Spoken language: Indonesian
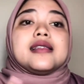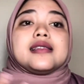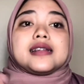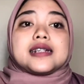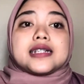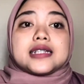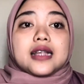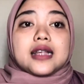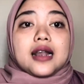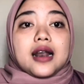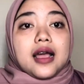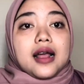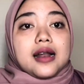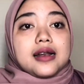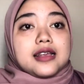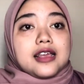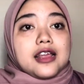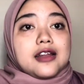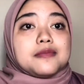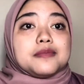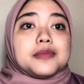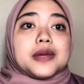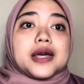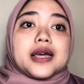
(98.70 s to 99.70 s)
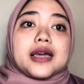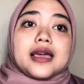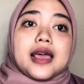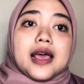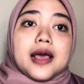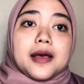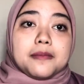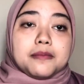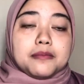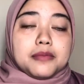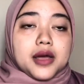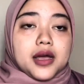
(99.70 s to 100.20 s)
terserah kalian pakai
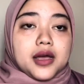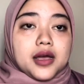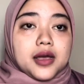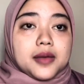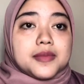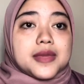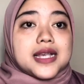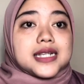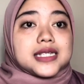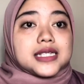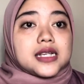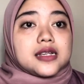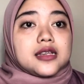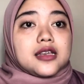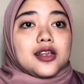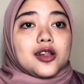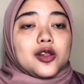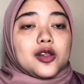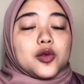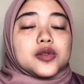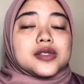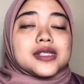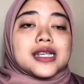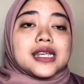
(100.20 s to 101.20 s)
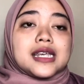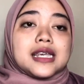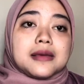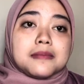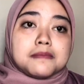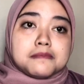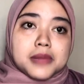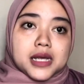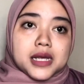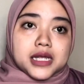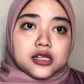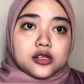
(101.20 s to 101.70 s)
apa biasanya itu segi
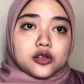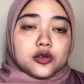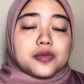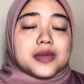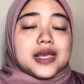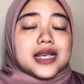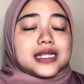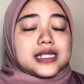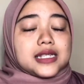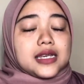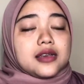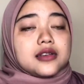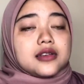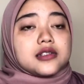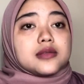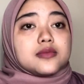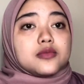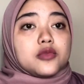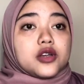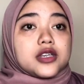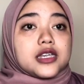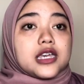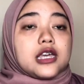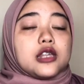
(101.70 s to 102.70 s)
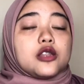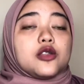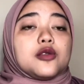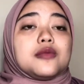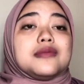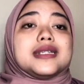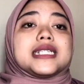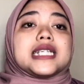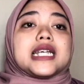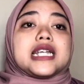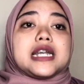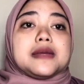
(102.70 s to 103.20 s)
empat itu biasanya semuanya itu
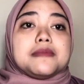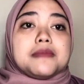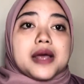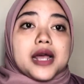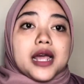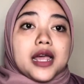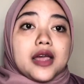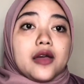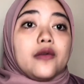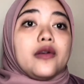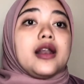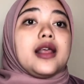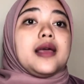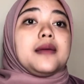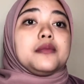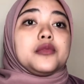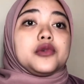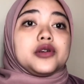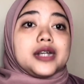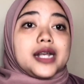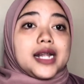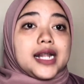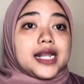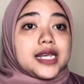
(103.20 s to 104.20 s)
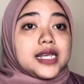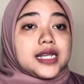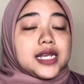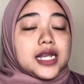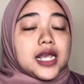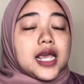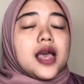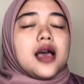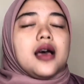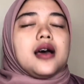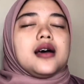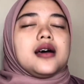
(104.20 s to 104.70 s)
bisa dipakai oleh model
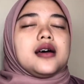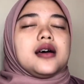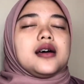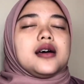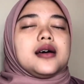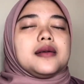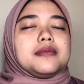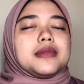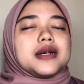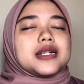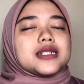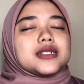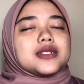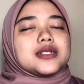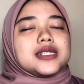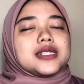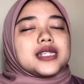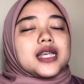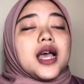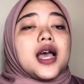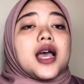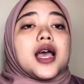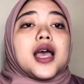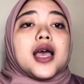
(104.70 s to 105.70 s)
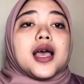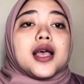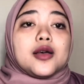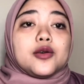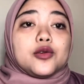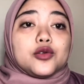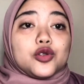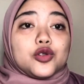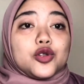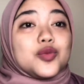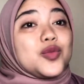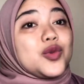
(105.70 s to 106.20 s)
ini e, maksudnya
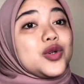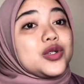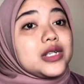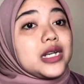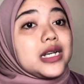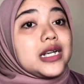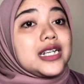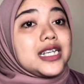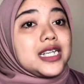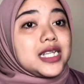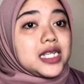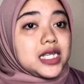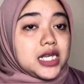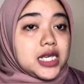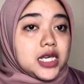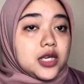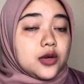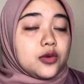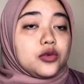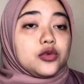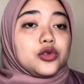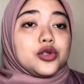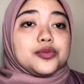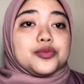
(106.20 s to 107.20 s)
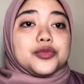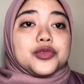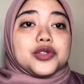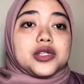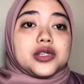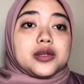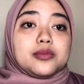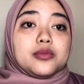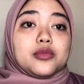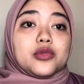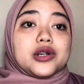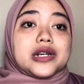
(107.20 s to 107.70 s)
untuk model ini untuk
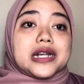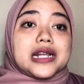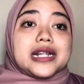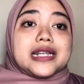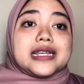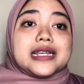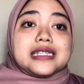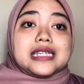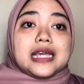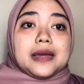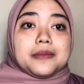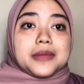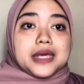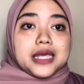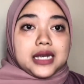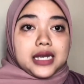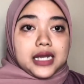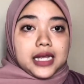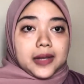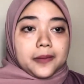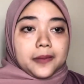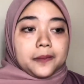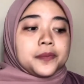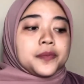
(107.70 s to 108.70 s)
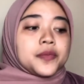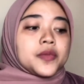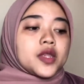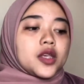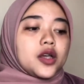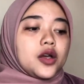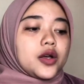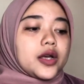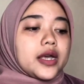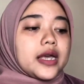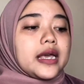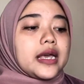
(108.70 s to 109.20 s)
model hijab ini
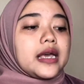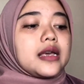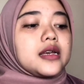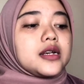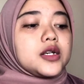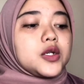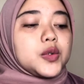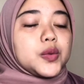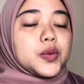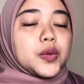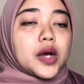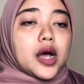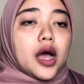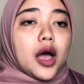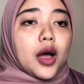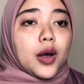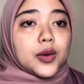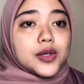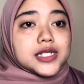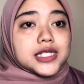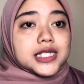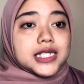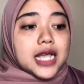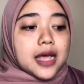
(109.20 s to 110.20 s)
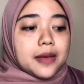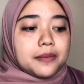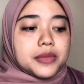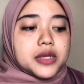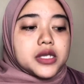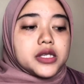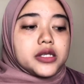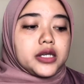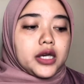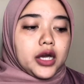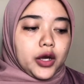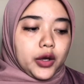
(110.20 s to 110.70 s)
oke kedua aku
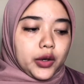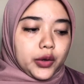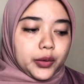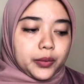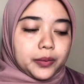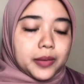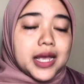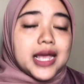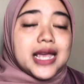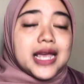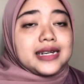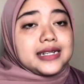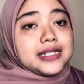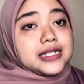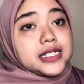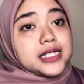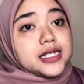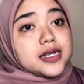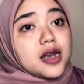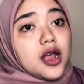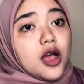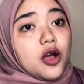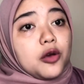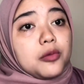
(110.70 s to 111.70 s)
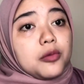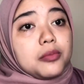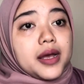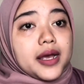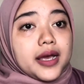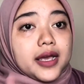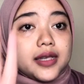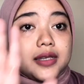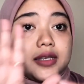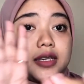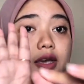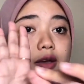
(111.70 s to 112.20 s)
siapin jarum di sini aku
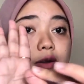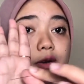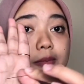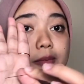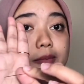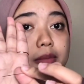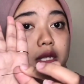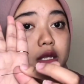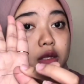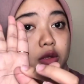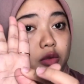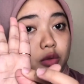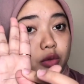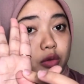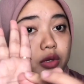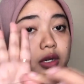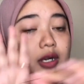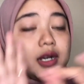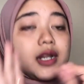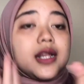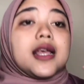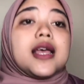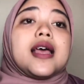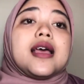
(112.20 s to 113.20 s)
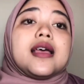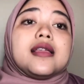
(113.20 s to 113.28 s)
pakai jarum pentul